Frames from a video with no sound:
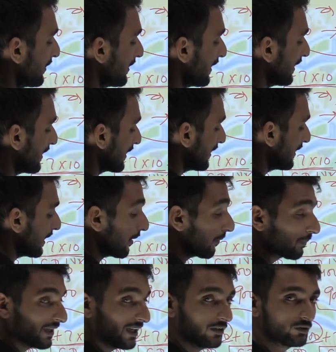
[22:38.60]
हंड्रेड के लिए
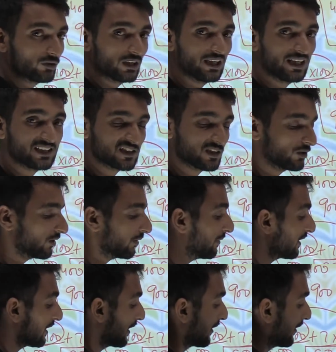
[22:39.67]
आप क्या यूटिलाइज करोगे
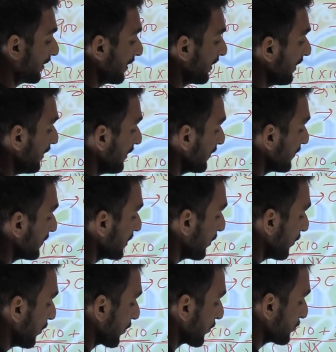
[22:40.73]
बेटा डी
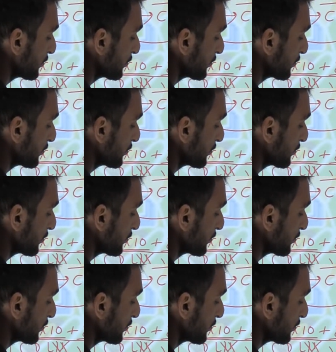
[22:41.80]
और